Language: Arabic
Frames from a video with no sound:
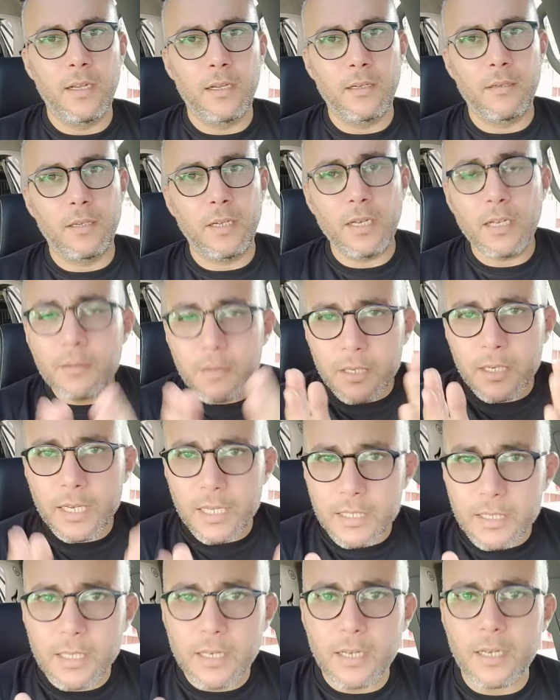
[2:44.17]
اللي الناس
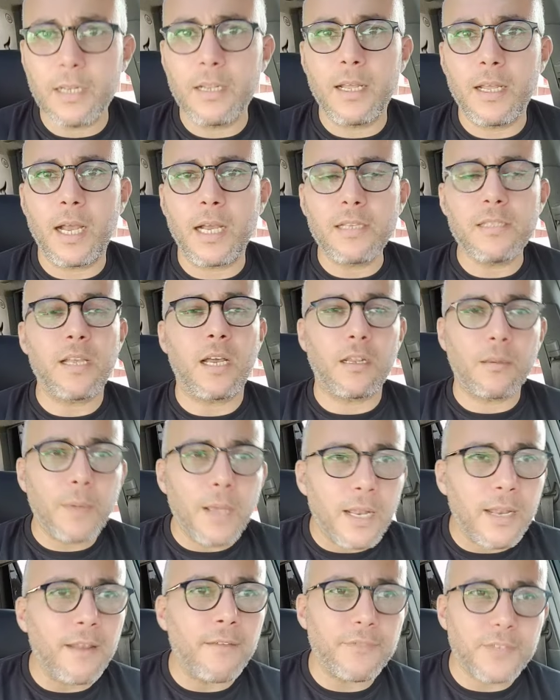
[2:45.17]
اللي عايزه عربيه
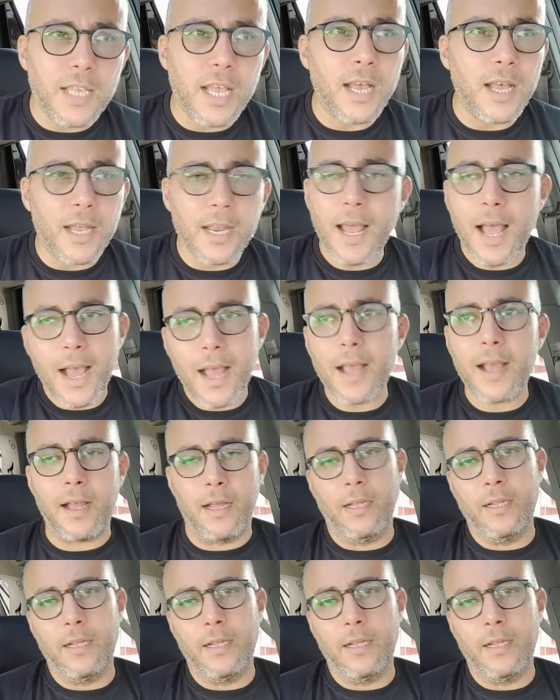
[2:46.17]
لنفسها لا